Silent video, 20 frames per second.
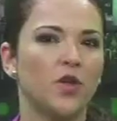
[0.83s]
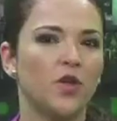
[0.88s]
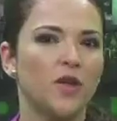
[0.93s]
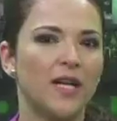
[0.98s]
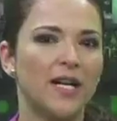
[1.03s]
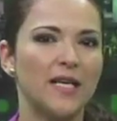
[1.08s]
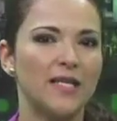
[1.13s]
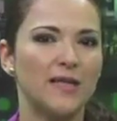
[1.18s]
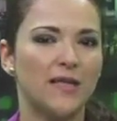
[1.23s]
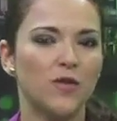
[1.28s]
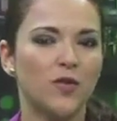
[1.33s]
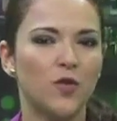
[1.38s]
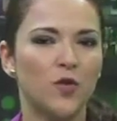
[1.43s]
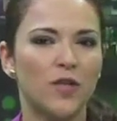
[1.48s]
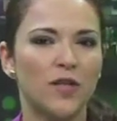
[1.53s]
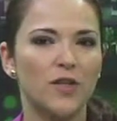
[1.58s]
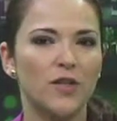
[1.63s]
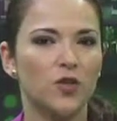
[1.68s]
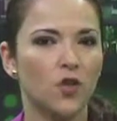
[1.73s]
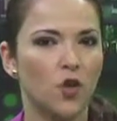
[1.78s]
que
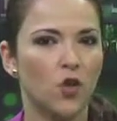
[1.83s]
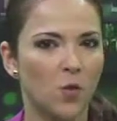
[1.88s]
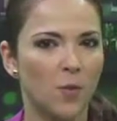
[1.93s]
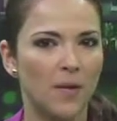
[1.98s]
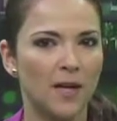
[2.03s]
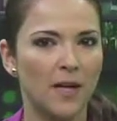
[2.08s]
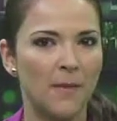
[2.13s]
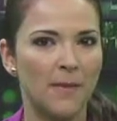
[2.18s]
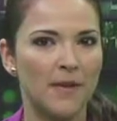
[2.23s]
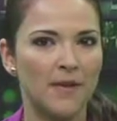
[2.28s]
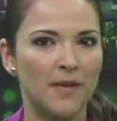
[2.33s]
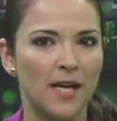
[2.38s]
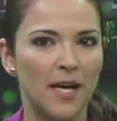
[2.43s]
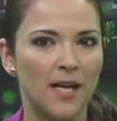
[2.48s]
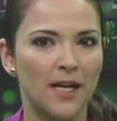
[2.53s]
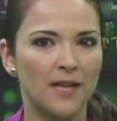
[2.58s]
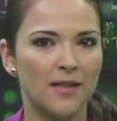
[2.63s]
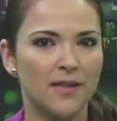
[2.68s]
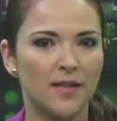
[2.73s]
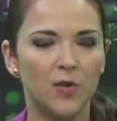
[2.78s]
organizaciones no
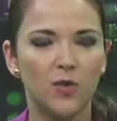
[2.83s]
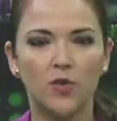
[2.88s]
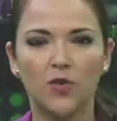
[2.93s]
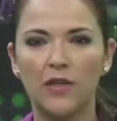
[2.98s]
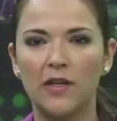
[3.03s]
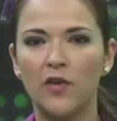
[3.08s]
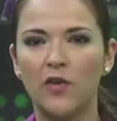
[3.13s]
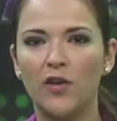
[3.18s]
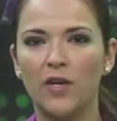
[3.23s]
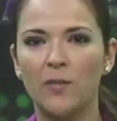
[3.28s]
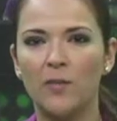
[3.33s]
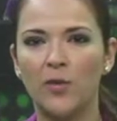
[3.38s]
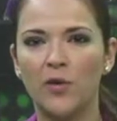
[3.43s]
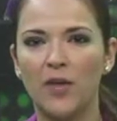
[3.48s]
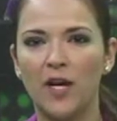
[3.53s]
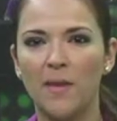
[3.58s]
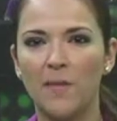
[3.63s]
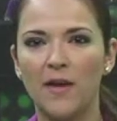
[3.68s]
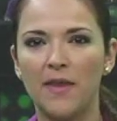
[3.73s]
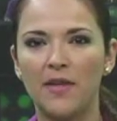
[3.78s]
gubernamentales denunciaron el
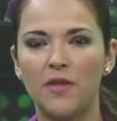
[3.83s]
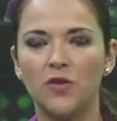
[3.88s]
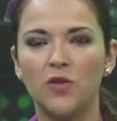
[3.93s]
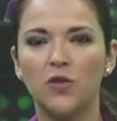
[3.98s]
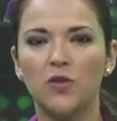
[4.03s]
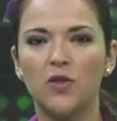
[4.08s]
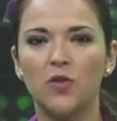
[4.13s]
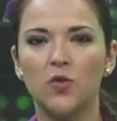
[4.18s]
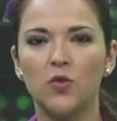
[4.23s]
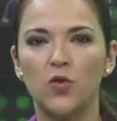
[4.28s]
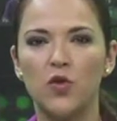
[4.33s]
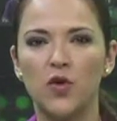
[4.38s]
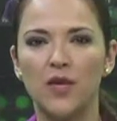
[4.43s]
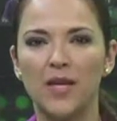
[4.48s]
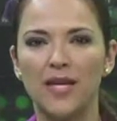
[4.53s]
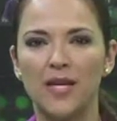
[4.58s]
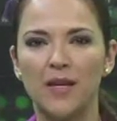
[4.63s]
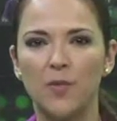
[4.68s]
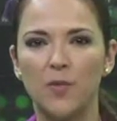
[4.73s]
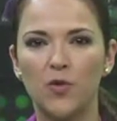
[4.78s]
programa de sustitución de
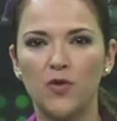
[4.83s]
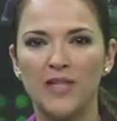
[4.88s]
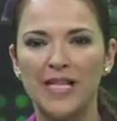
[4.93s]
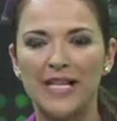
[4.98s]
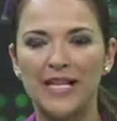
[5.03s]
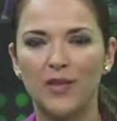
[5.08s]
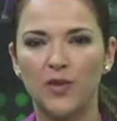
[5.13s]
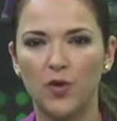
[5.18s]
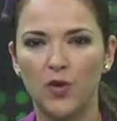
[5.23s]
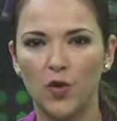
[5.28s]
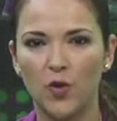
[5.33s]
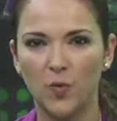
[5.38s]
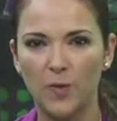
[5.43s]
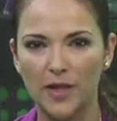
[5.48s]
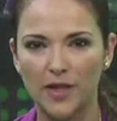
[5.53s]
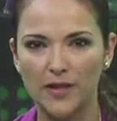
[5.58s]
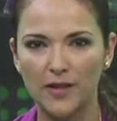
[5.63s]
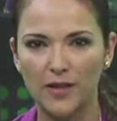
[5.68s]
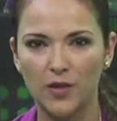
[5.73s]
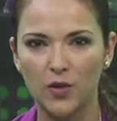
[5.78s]
equipos
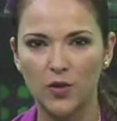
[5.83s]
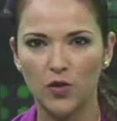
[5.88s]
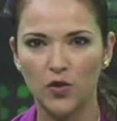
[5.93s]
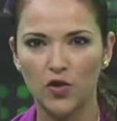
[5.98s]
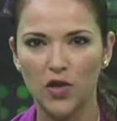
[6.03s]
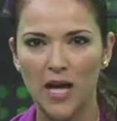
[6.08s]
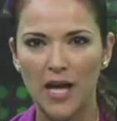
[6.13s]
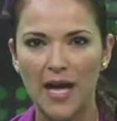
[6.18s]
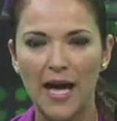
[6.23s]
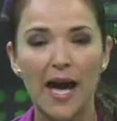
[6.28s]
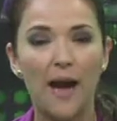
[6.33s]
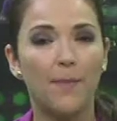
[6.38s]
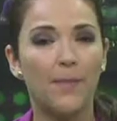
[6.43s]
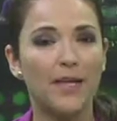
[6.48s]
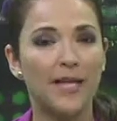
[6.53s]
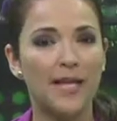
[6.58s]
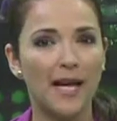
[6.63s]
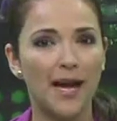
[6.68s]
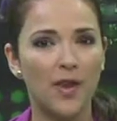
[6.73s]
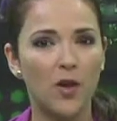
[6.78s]
electrodomésticos
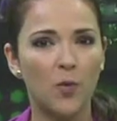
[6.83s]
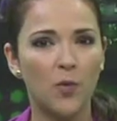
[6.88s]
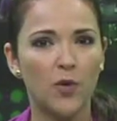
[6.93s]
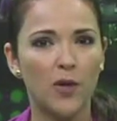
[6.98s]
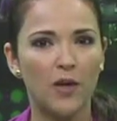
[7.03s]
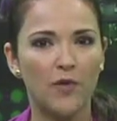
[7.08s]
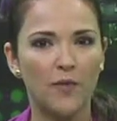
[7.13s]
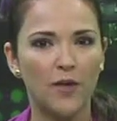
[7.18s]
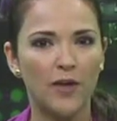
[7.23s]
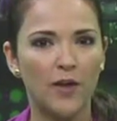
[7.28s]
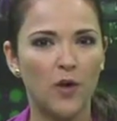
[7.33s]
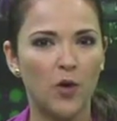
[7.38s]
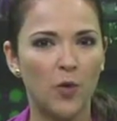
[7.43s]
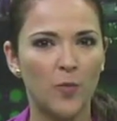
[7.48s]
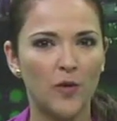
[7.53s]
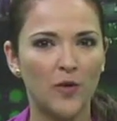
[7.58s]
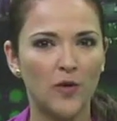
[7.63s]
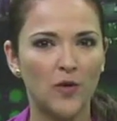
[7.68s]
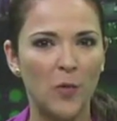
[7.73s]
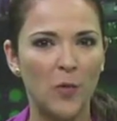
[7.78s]
aplicado por el
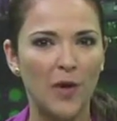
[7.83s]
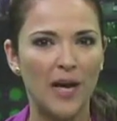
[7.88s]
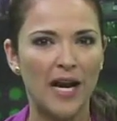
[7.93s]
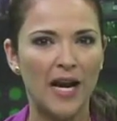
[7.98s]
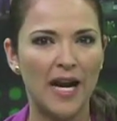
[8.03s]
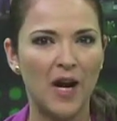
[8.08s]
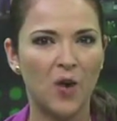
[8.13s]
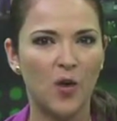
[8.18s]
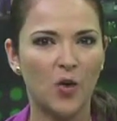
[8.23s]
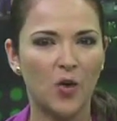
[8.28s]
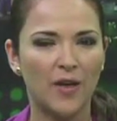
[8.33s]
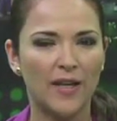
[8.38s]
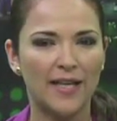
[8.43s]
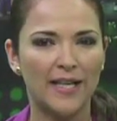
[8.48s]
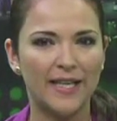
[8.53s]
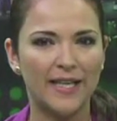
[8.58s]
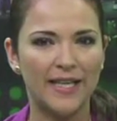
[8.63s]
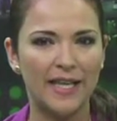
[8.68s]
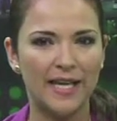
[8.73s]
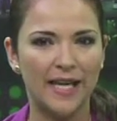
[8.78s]
Fideicomiso para el Ahorro de
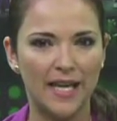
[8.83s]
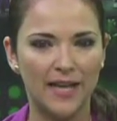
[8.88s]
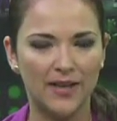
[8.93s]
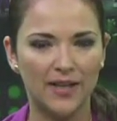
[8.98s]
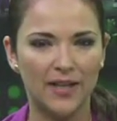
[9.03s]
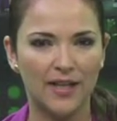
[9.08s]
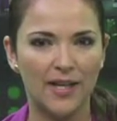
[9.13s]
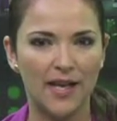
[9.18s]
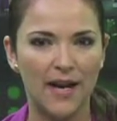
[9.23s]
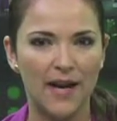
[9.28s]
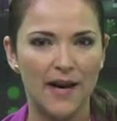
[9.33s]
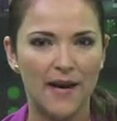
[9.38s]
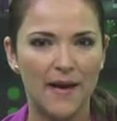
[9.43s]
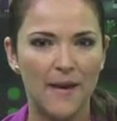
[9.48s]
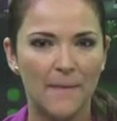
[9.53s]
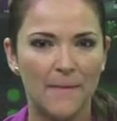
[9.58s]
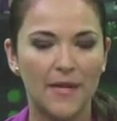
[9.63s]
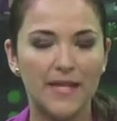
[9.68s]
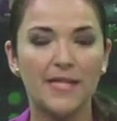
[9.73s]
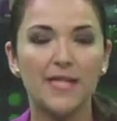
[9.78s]
Energía Eléctrica.
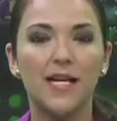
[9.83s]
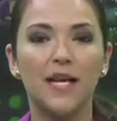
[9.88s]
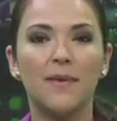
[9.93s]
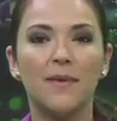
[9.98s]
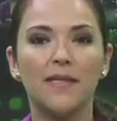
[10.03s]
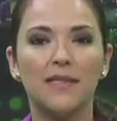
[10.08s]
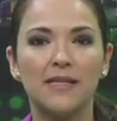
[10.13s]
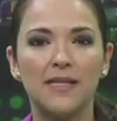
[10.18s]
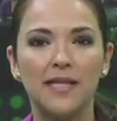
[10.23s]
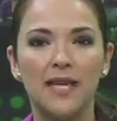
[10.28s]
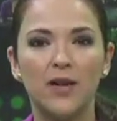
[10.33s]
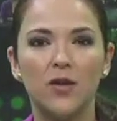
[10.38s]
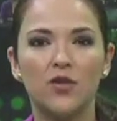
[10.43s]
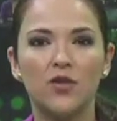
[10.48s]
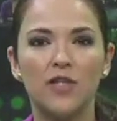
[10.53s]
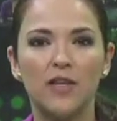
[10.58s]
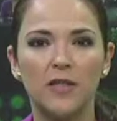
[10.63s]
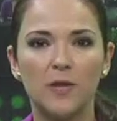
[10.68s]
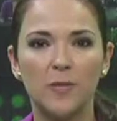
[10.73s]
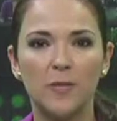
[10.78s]
Marisela Bastida nos
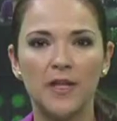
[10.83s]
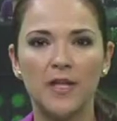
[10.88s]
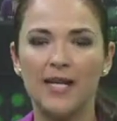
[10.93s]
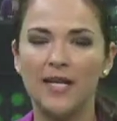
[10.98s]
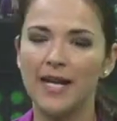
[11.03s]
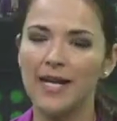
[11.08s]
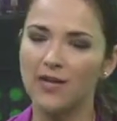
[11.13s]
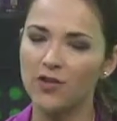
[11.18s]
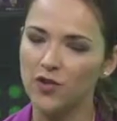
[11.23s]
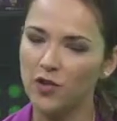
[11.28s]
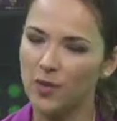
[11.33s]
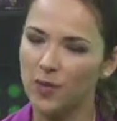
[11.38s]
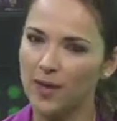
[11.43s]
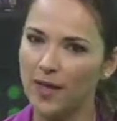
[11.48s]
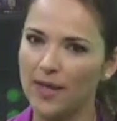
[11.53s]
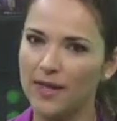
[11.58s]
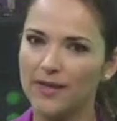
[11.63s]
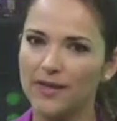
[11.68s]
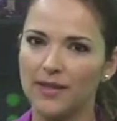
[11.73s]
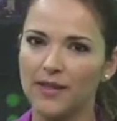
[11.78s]
explica
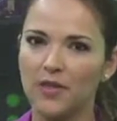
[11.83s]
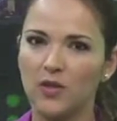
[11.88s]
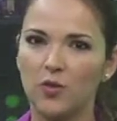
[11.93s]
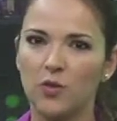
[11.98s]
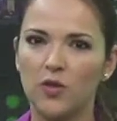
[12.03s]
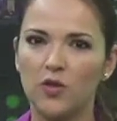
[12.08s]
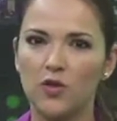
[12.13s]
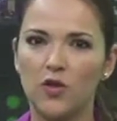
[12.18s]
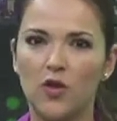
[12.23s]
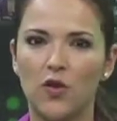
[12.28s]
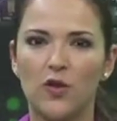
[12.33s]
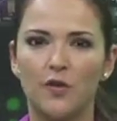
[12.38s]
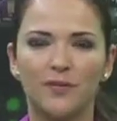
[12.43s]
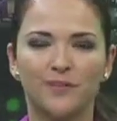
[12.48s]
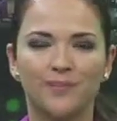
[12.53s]
sobre esta situación.